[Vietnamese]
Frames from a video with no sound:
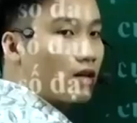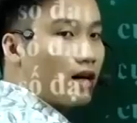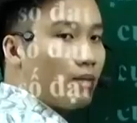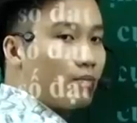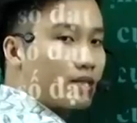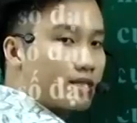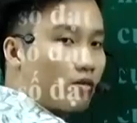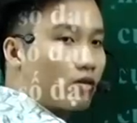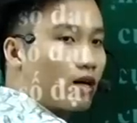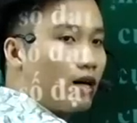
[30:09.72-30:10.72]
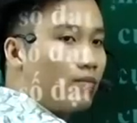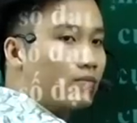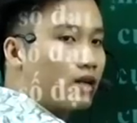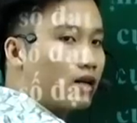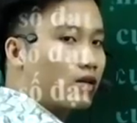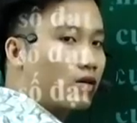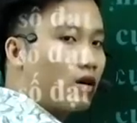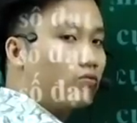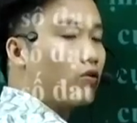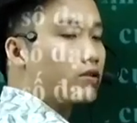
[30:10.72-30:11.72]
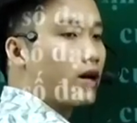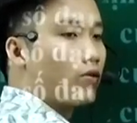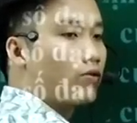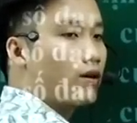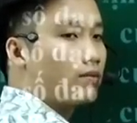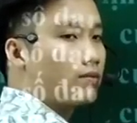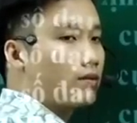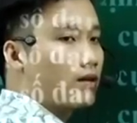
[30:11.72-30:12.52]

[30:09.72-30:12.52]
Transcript: nó là âm mà sau đó là âm, tức là nó không đổi dấu đúng không?